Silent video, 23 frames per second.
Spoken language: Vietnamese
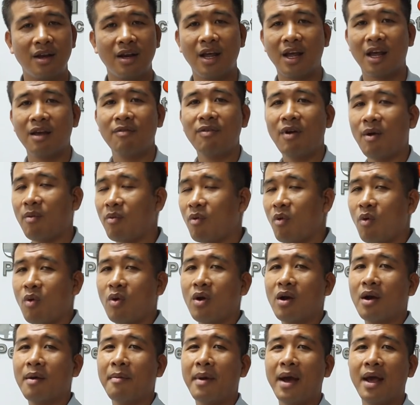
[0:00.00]
thì cái phòng ngủ
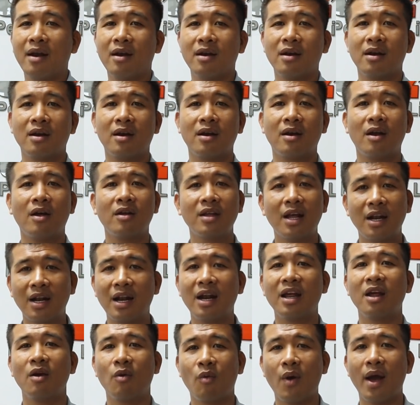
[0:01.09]
của các bạn nó rất
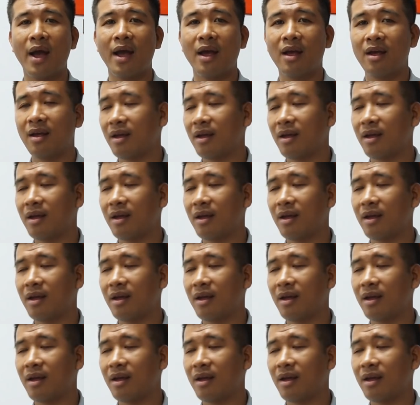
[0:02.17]
là hiệu quả.